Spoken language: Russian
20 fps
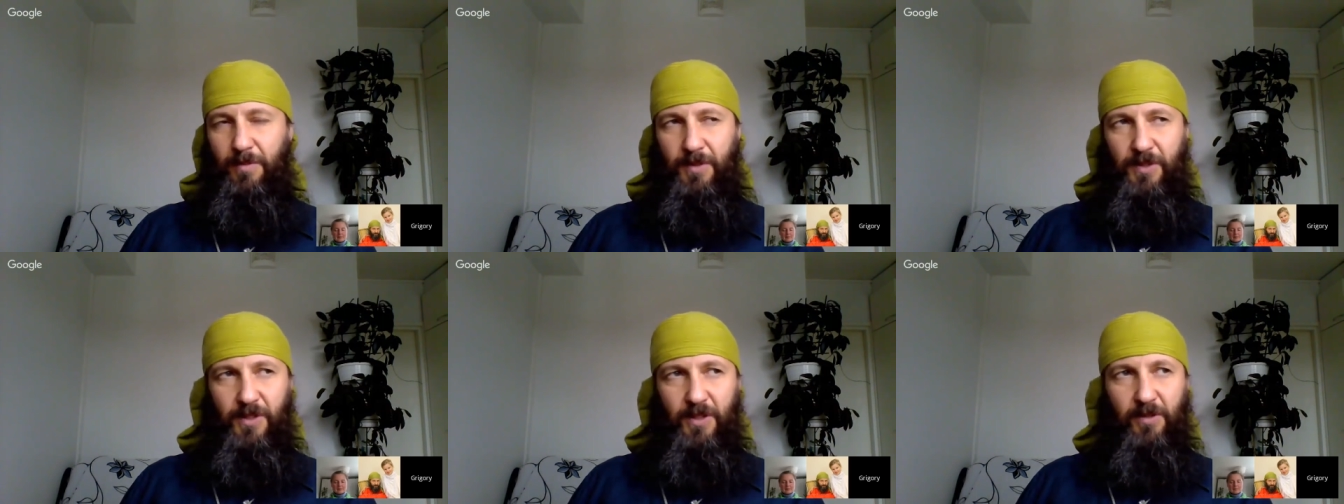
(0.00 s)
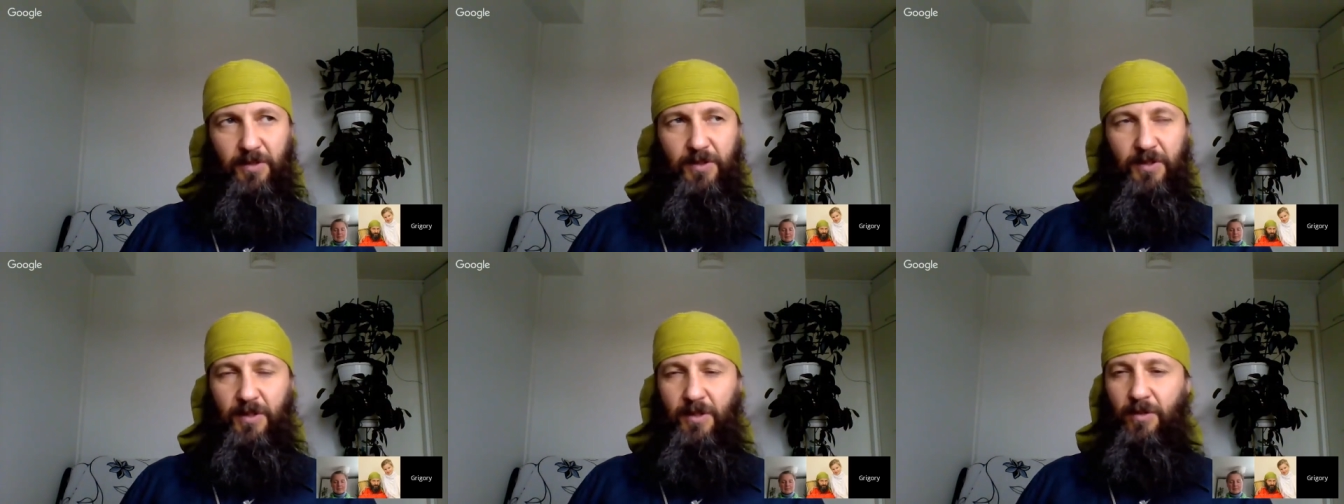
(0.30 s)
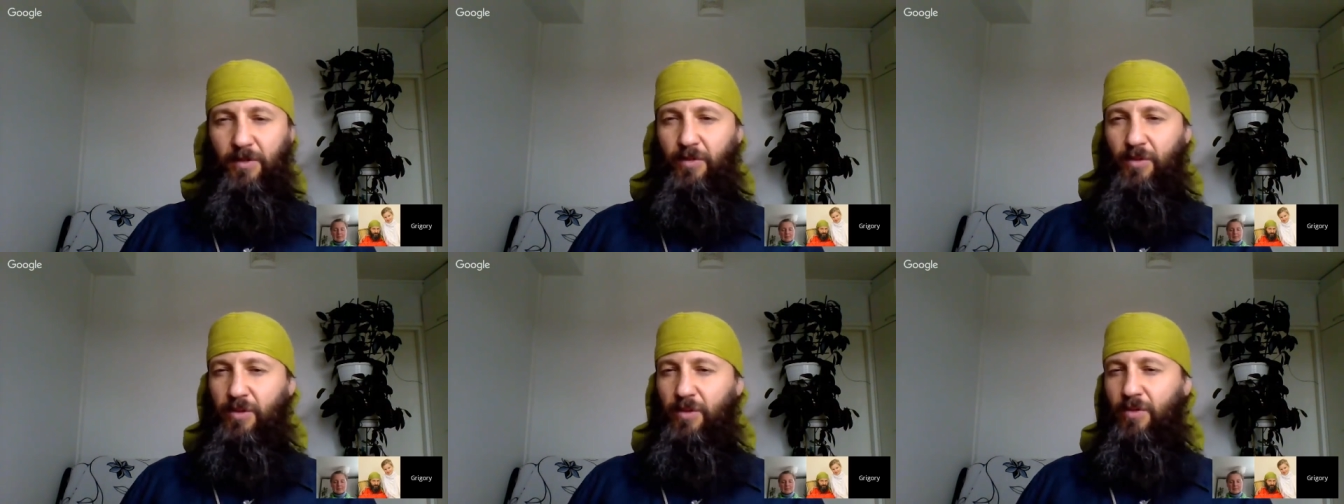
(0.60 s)
пожаловался на
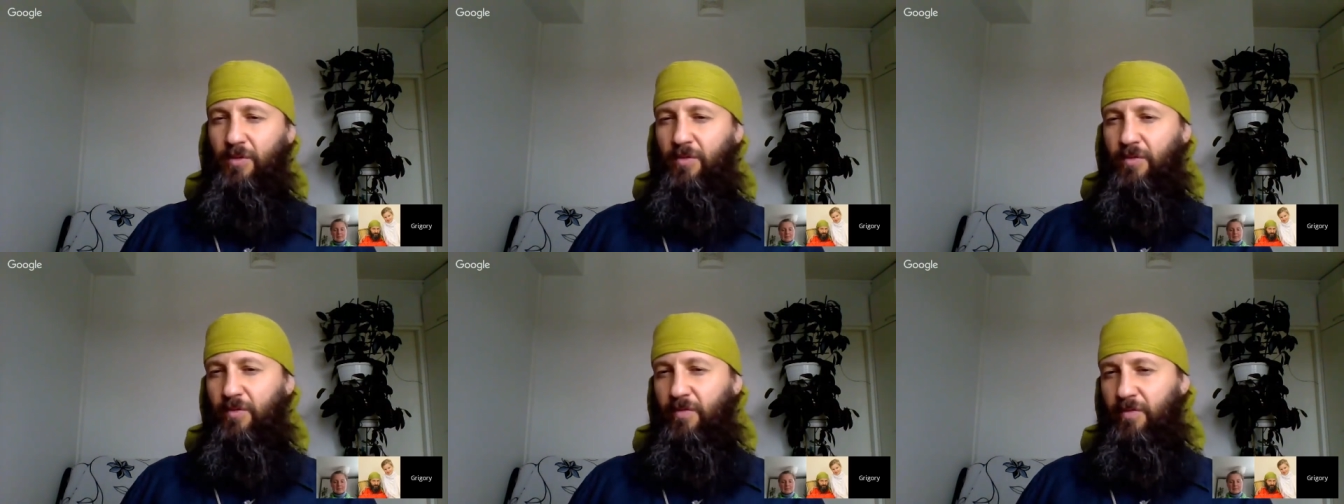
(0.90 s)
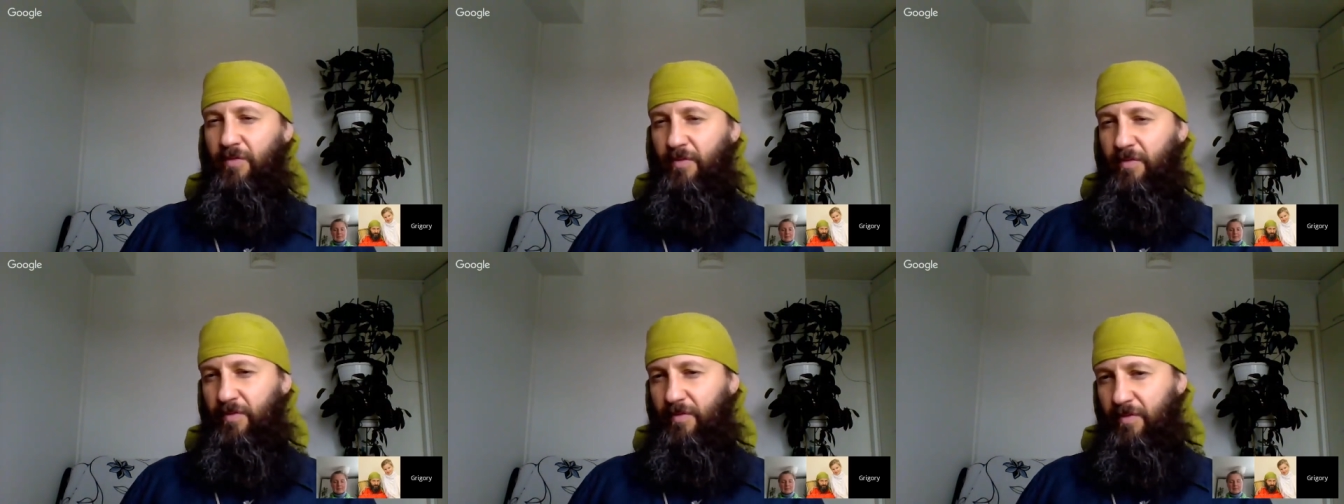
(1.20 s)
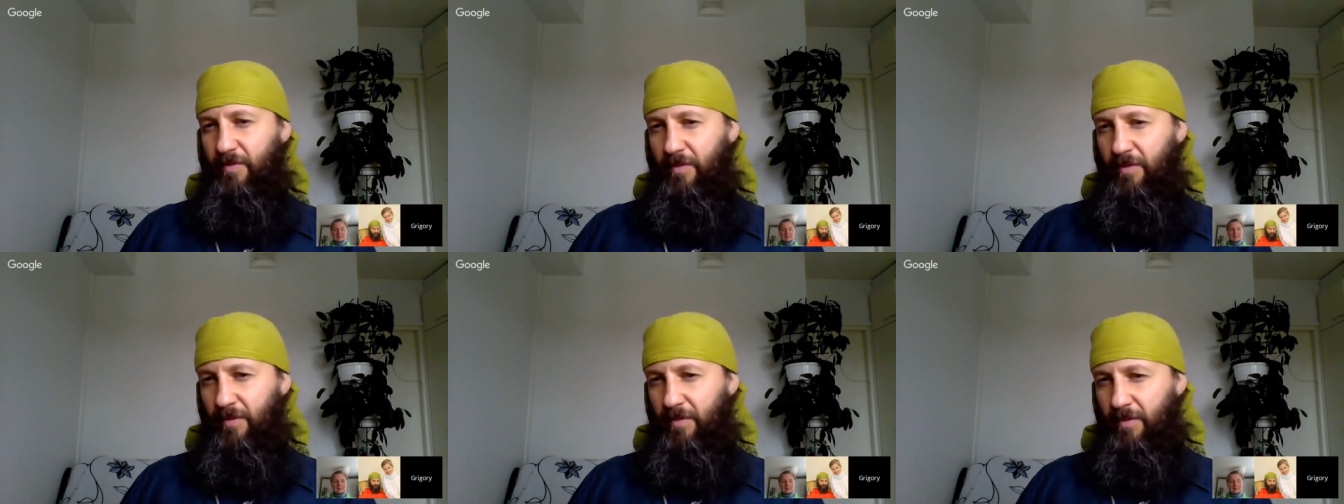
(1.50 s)
то, что
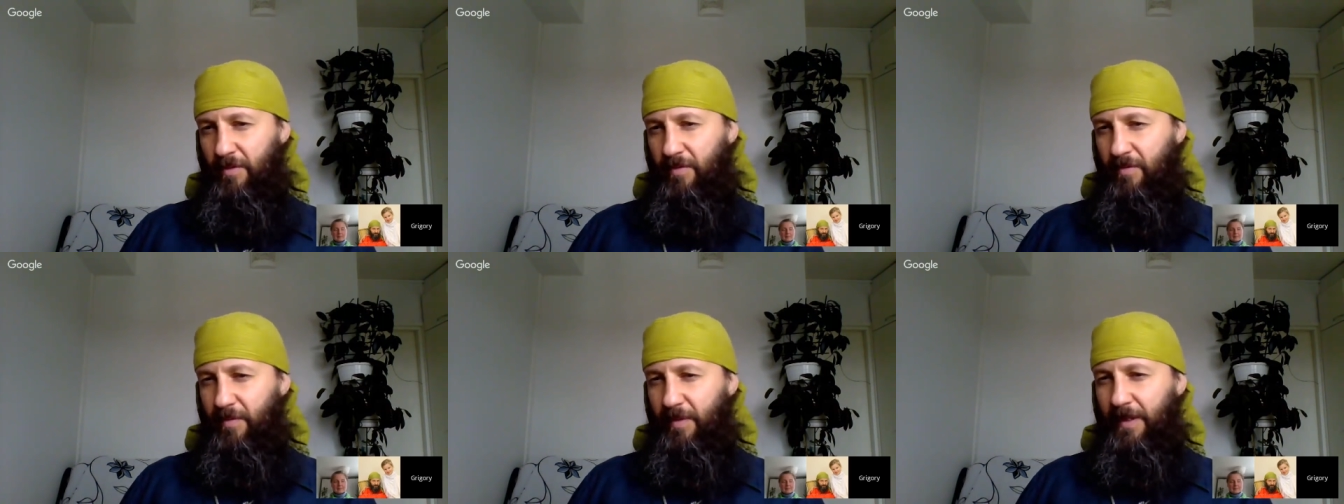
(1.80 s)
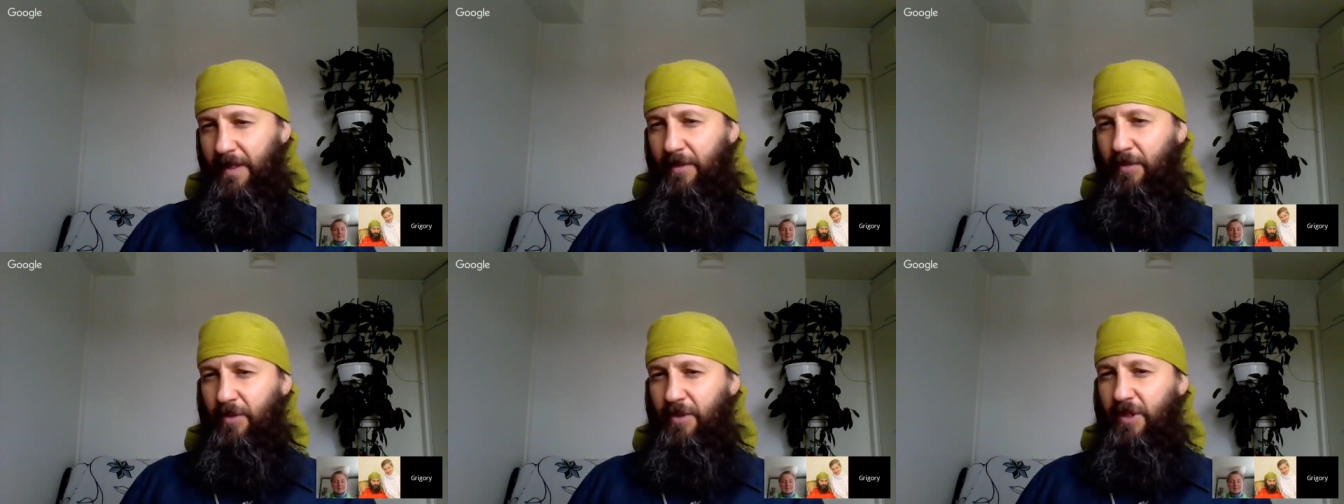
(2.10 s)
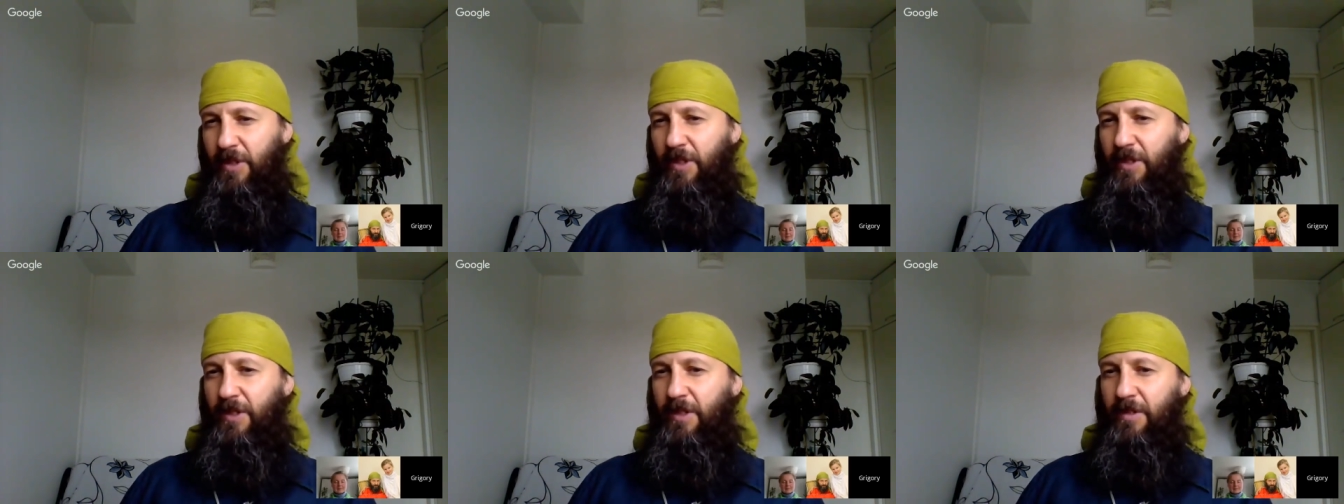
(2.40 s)
в
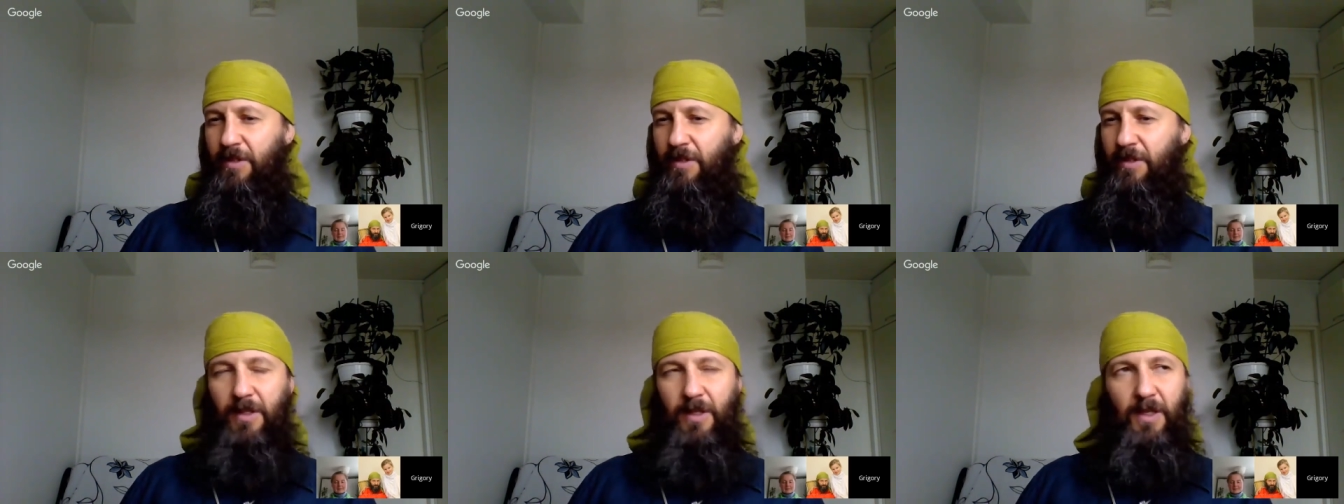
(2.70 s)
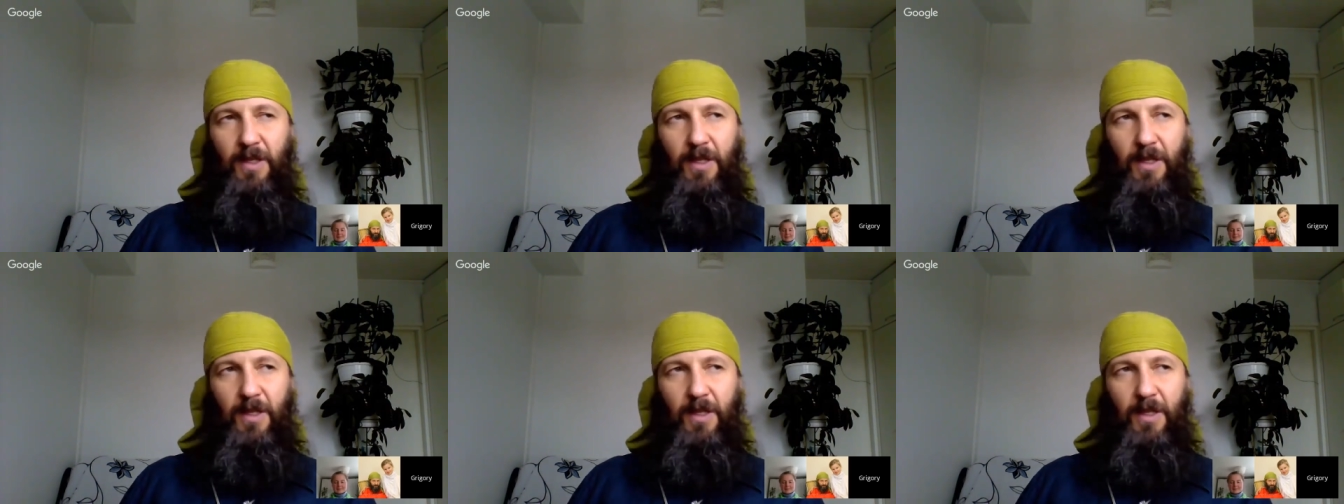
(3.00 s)
Беларуси нет